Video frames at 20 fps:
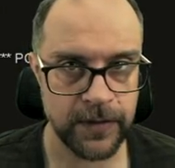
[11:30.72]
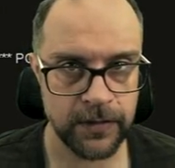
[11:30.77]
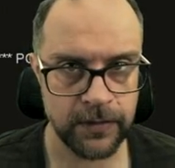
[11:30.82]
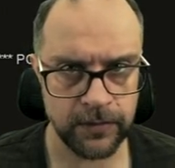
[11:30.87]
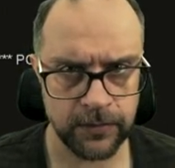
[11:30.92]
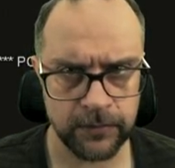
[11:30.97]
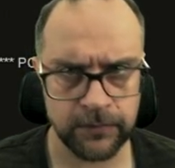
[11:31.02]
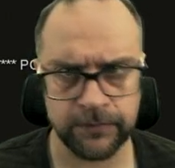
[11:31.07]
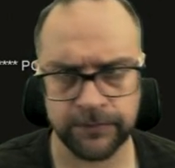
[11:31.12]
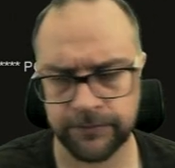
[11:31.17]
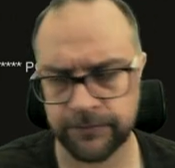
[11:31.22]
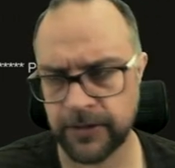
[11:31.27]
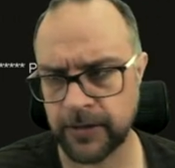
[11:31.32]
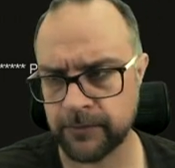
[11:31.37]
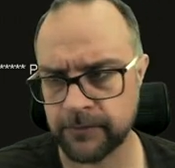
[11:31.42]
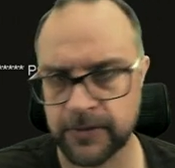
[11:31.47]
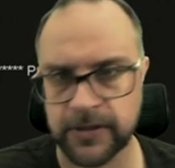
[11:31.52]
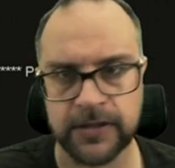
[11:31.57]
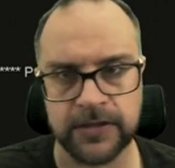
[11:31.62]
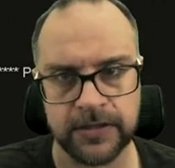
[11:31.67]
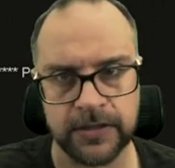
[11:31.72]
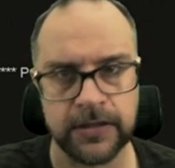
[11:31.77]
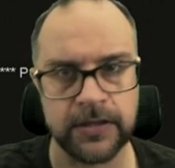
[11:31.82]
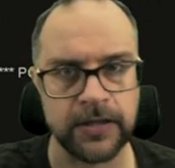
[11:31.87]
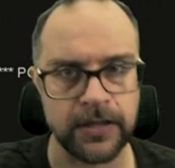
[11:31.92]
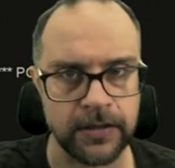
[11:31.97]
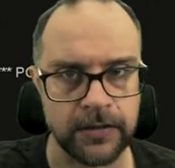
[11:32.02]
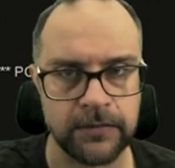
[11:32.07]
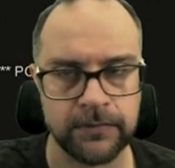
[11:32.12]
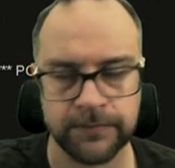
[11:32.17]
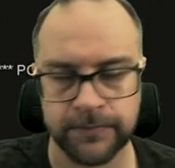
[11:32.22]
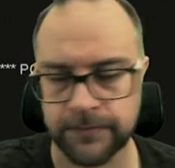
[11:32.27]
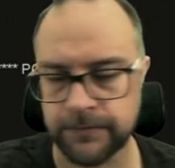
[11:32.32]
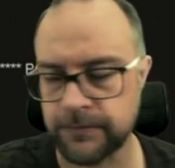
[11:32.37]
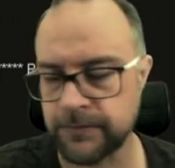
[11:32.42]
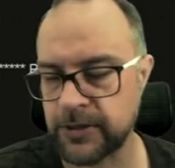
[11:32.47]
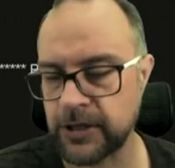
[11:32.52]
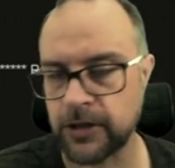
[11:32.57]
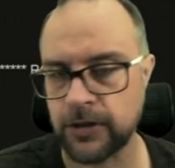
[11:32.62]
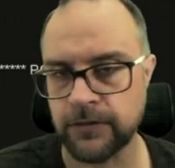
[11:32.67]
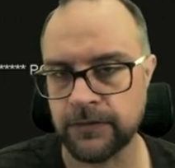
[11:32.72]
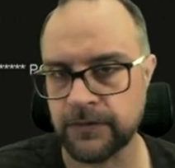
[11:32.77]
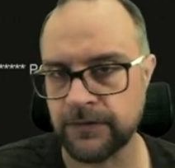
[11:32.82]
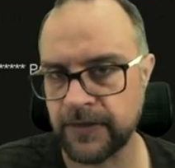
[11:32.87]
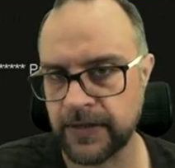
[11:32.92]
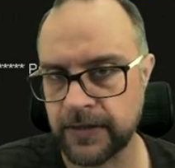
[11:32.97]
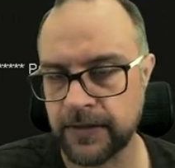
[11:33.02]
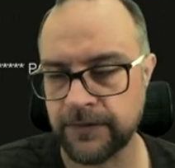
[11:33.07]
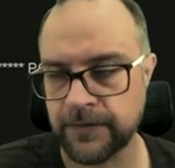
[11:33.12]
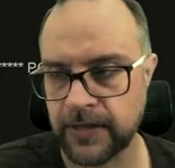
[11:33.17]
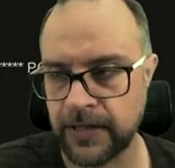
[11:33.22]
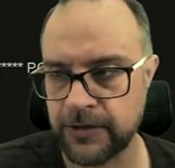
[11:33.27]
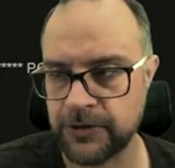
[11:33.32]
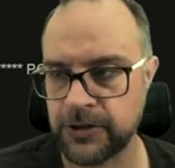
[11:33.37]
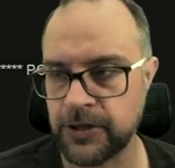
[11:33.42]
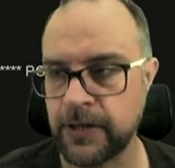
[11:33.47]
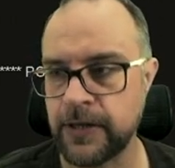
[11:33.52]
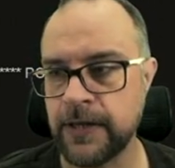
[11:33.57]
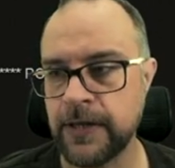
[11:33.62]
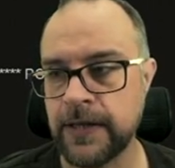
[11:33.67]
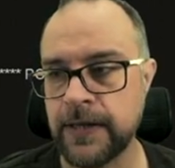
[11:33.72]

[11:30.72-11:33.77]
No, tam xy przechowywane w klasie.